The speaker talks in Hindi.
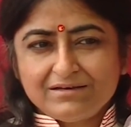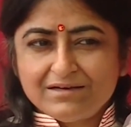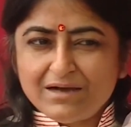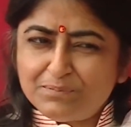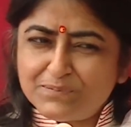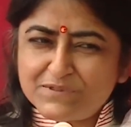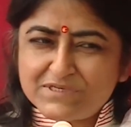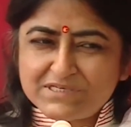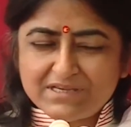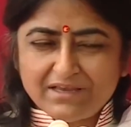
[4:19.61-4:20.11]

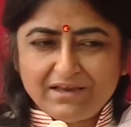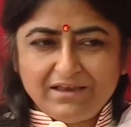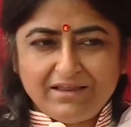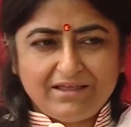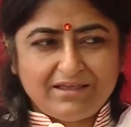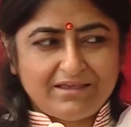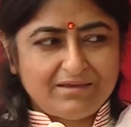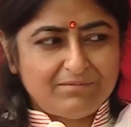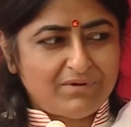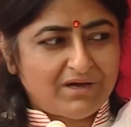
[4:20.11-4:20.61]
कब से
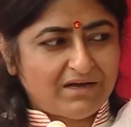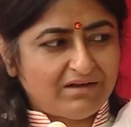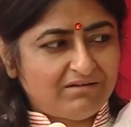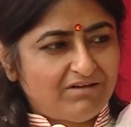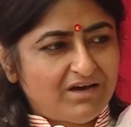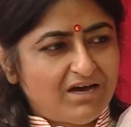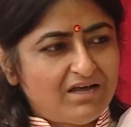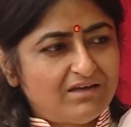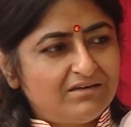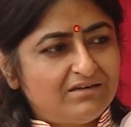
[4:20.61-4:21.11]
लेके
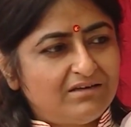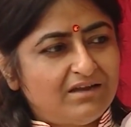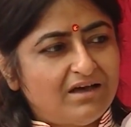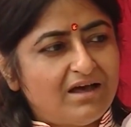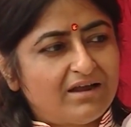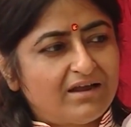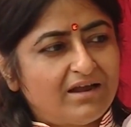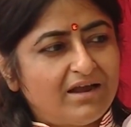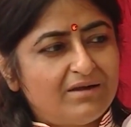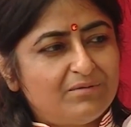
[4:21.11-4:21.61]
भगवान
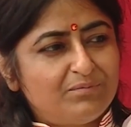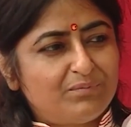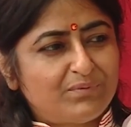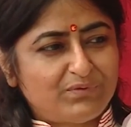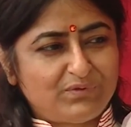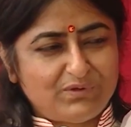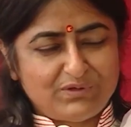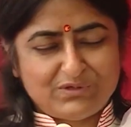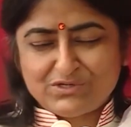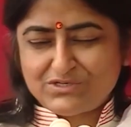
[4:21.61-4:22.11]
नारायण
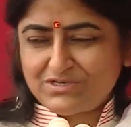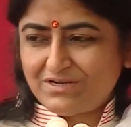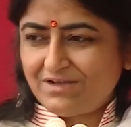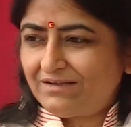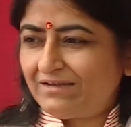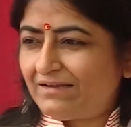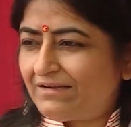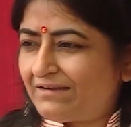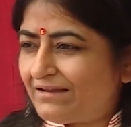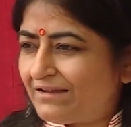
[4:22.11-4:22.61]
प्रतीक्षा
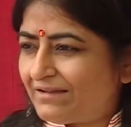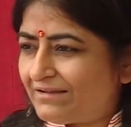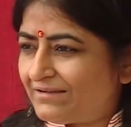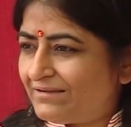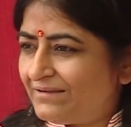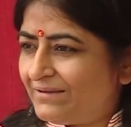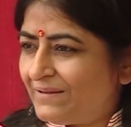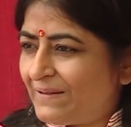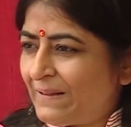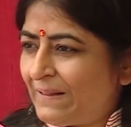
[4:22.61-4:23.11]
कर रहे
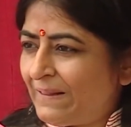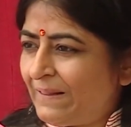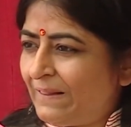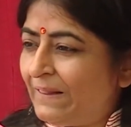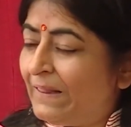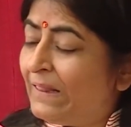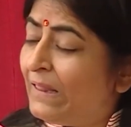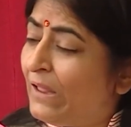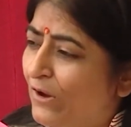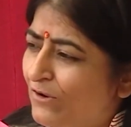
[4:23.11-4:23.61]
हैं
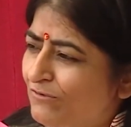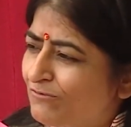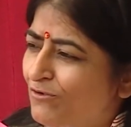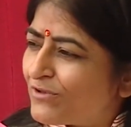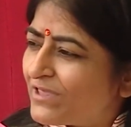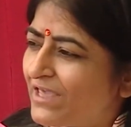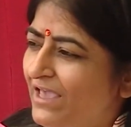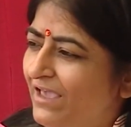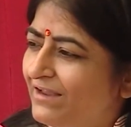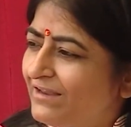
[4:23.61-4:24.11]
और वो
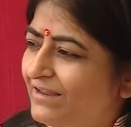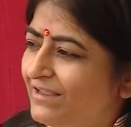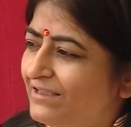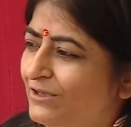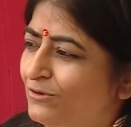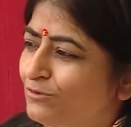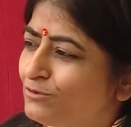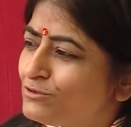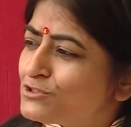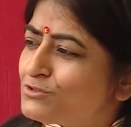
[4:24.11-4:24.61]
कह रहे हैं
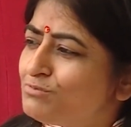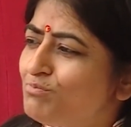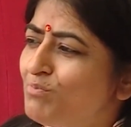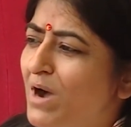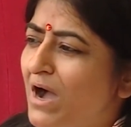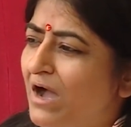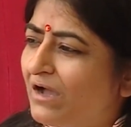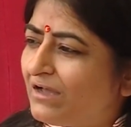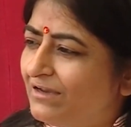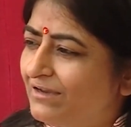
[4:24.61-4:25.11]
कि कुछ
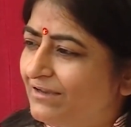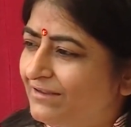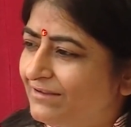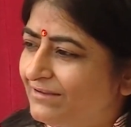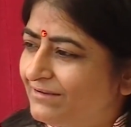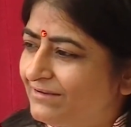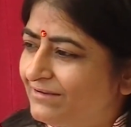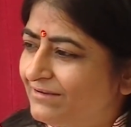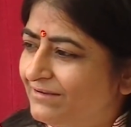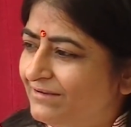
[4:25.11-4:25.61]
मांग ले